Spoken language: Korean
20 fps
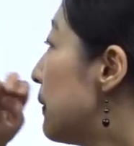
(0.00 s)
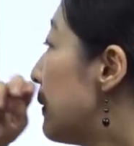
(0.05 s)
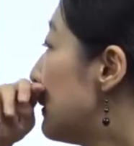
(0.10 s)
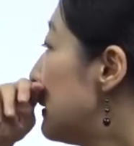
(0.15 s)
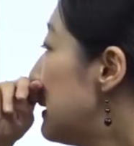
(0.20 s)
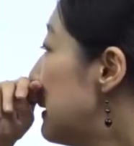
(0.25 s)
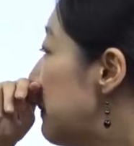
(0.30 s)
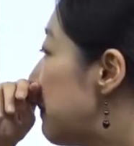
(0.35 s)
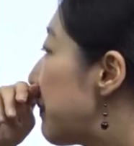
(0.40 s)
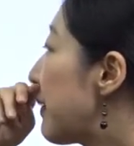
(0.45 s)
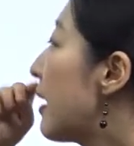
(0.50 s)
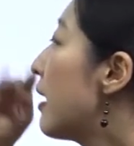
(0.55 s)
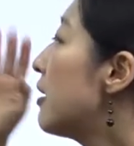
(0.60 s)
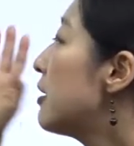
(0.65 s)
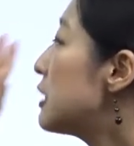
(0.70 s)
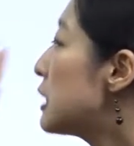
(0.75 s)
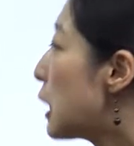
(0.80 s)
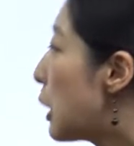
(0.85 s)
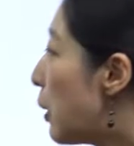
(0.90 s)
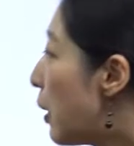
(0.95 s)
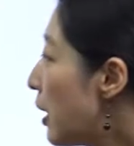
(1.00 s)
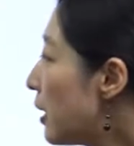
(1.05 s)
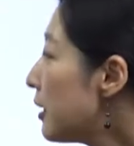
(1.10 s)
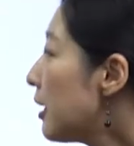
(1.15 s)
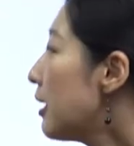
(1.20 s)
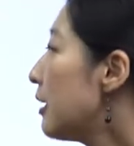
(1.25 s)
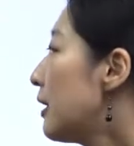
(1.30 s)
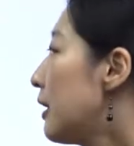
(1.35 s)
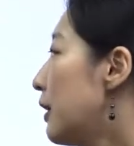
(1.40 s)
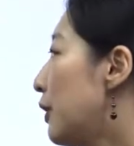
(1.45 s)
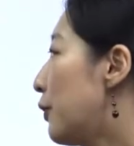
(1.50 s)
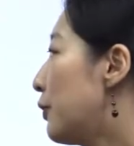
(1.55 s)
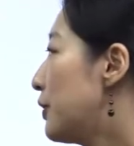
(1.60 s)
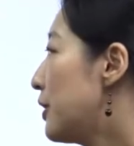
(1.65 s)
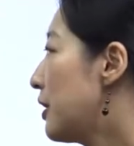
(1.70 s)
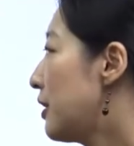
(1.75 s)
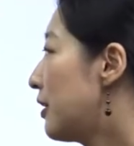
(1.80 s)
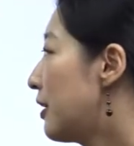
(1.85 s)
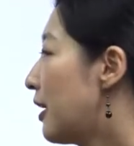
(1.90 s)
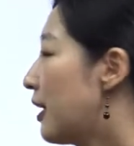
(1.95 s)
거는 정확하게
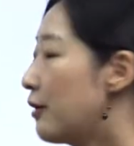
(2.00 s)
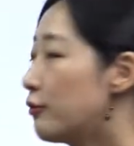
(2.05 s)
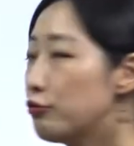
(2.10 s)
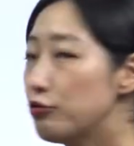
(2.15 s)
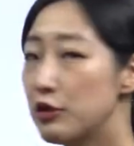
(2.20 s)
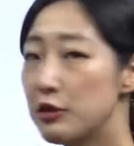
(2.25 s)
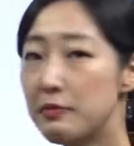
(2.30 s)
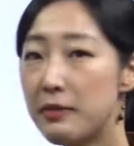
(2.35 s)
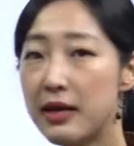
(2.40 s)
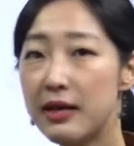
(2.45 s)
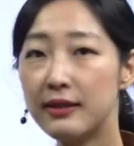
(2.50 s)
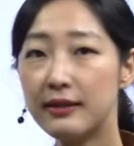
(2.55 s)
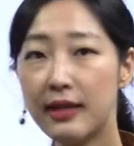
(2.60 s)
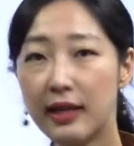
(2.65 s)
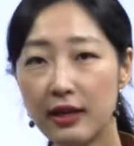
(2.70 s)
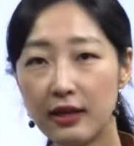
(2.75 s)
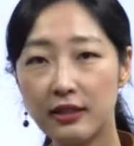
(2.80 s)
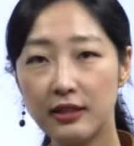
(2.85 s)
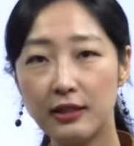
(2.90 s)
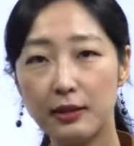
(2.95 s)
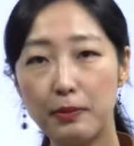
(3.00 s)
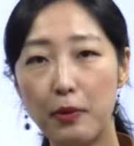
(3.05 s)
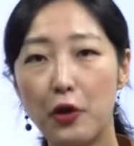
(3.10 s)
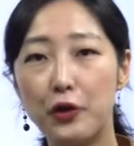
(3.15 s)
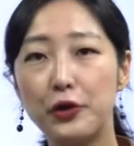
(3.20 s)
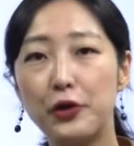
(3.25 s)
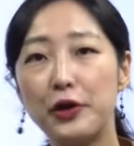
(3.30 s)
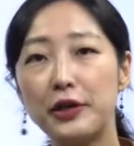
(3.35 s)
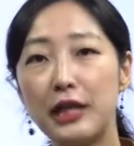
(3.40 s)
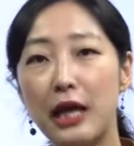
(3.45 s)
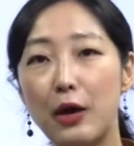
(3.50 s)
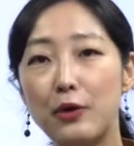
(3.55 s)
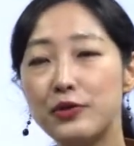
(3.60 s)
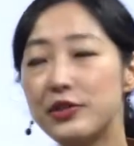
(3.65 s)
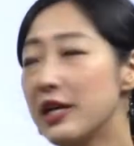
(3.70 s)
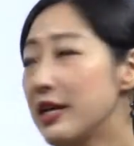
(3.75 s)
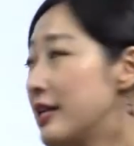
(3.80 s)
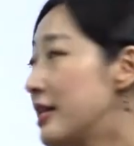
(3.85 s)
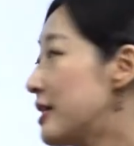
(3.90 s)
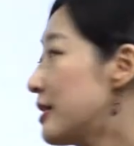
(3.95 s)
여기에 이렇게 우리말 딱 그 번역이
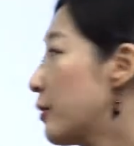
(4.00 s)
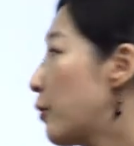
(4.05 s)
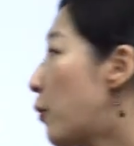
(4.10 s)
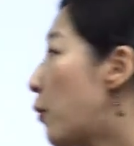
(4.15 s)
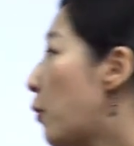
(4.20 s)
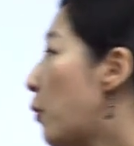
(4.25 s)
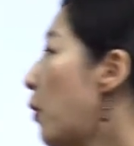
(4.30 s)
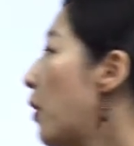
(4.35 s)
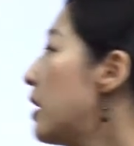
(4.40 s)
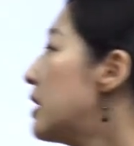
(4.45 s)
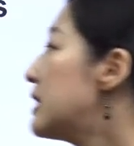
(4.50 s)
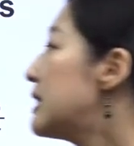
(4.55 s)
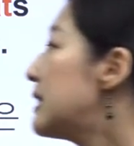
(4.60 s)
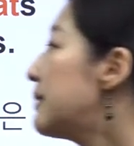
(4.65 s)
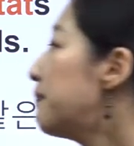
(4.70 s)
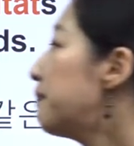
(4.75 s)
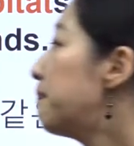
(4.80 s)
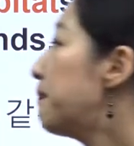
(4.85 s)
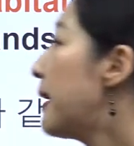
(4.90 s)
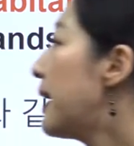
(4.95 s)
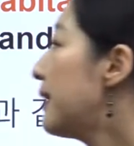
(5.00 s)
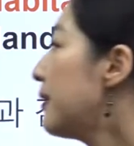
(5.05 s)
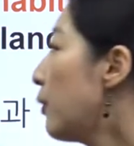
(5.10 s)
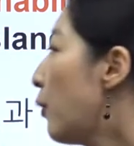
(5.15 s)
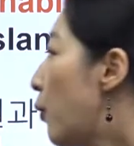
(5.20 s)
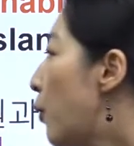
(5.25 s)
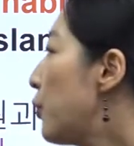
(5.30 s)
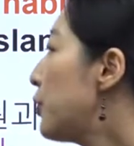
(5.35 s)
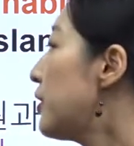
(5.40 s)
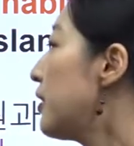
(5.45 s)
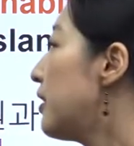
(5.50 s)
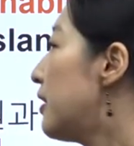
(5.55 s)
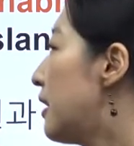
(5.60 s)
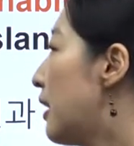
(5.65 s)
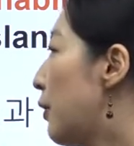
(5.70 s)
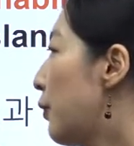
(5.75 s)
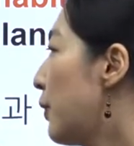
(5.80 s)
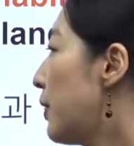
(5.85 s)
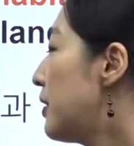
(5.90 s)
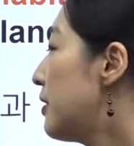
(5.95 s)
나오지 않았고 습한
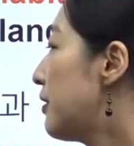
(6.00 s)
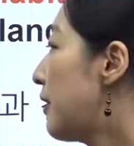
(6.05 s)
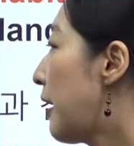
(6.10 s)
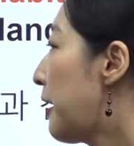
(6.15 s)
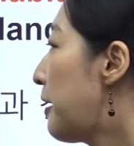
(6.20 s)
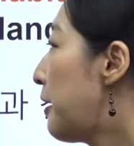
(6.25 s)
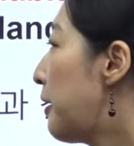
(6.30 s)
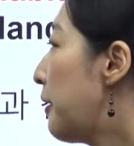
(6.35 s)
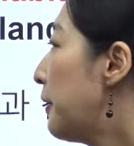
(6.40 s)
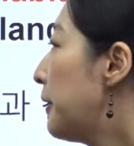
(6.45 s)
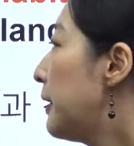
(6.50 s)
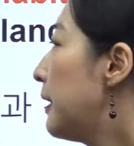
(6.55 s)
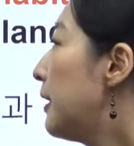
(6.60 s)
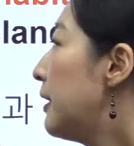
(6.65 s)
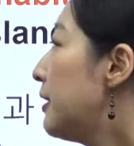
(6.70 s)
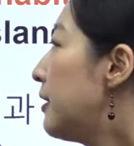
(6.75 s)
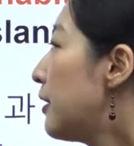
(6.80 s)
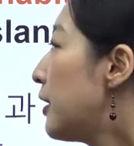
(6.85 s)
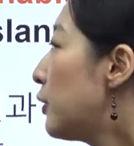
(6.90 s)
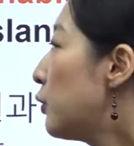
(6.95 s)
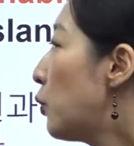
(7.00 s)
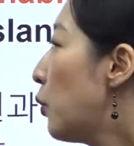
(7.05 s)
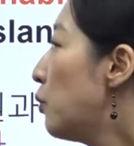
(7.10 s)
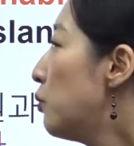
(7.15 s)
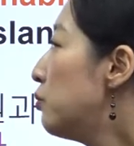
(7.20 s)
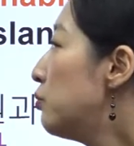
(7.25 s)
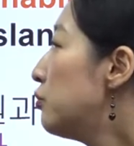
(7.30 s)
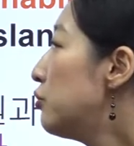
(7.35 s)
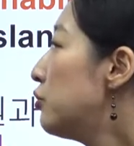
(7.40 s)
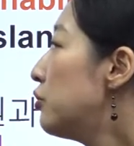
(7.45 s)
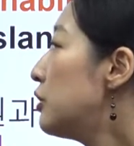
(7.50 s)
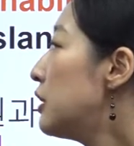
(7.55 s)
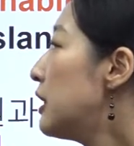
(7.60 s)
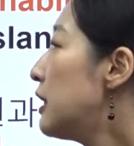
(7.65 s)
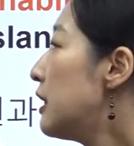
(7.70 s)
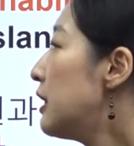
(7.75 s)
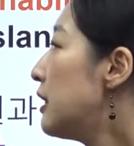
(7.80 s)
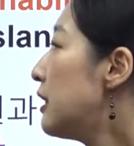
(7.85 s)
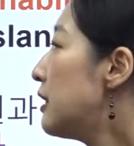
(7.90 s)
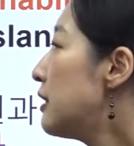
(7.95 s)
곳이라고 했는데요. 이렇게
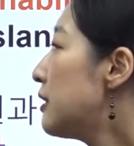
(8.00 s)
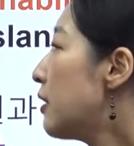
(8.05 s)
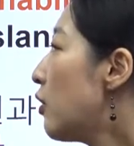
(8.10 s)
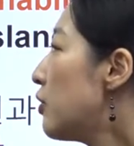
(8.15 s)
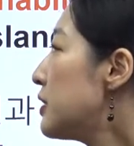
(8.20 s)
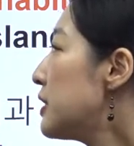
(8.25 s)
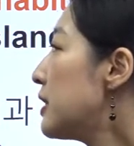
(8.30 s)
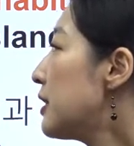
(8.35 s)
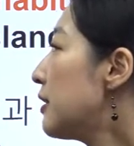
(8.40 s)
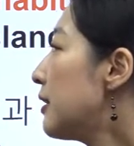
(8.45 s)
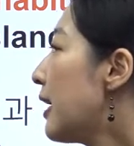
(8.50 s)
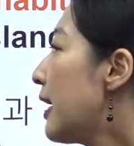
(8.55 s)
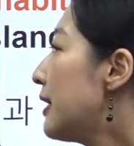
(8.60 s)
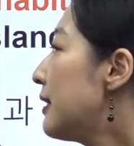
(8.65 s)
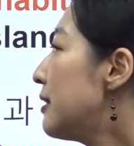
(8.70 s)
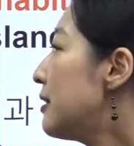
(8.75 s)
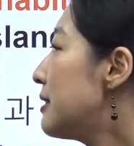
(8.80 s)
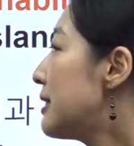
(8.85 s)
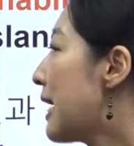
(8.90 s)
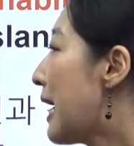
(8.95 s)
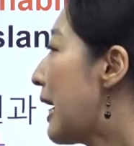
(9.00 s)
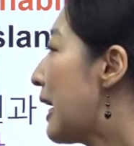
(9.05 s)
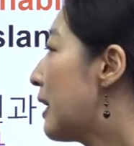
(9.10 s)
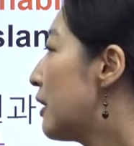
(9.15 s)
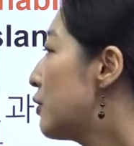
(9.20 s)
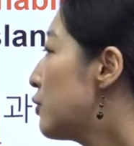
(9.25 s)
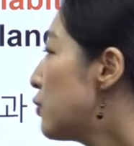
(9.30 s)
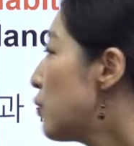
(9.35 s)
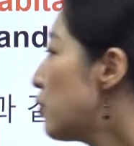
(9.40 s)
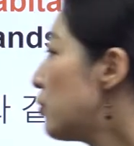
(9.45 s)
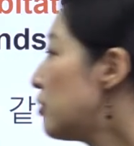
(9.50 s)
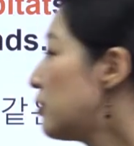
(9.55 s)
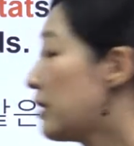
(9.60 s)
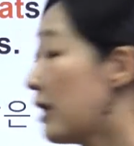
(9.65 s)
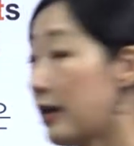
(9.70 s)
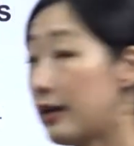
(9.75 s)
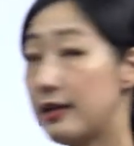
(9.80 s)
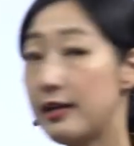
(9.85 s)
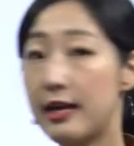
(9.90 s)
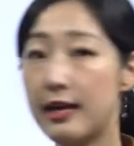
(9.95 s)
동물이 서식하는 장소를
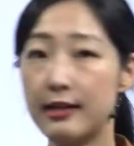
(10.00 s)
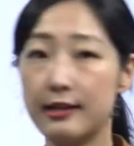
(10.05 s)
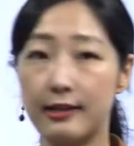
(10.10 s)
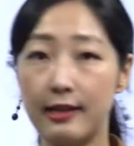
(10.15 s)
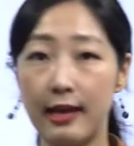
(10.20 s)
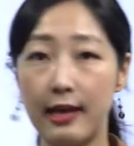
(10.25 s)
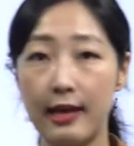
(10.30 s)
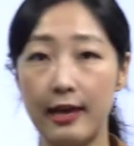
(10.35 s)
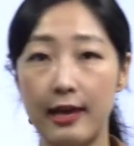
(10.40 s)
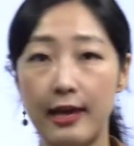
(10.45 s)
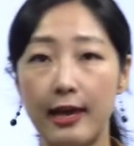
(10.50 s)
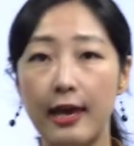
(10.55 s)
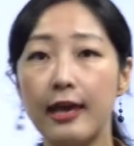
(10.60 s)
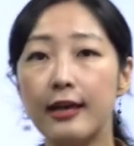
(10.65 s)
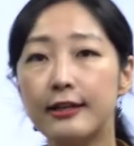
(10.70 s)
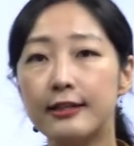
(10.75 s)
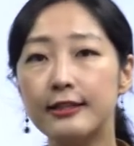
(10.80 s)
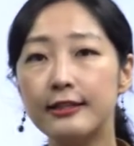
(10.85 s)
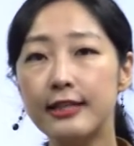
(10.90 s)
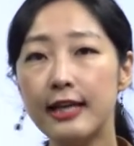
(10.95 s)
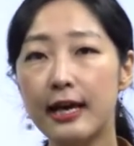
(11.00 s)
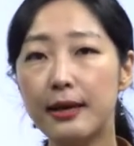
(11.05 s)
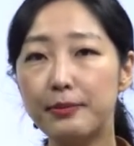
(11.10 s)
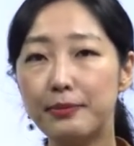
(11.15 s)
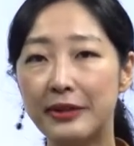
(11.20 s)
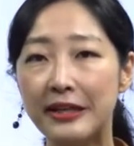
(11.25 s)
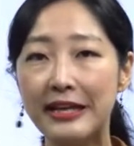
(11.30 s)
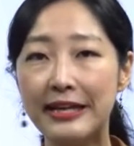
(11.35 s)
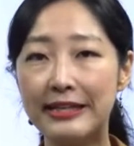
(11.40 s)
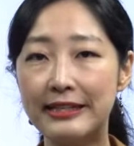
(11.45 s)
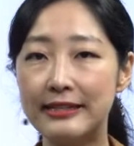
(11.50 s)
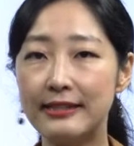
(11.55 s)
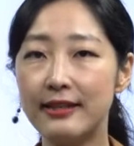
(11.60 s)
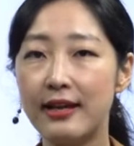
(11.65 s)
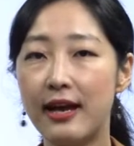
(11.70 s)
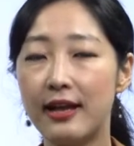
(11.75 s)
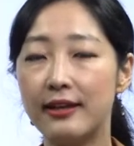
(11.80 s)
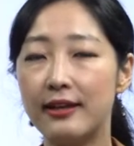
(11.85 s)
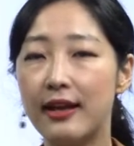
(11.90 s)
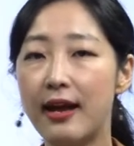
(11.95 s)
얘기할 때 그냥
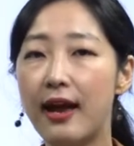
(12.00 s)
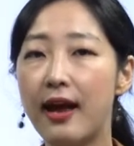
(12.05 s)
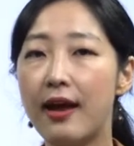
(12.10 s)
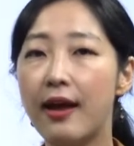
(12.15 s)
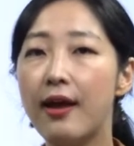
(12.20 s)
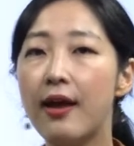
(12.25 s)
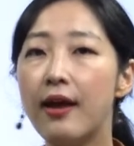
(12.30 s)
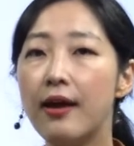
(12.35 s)
place가 아니라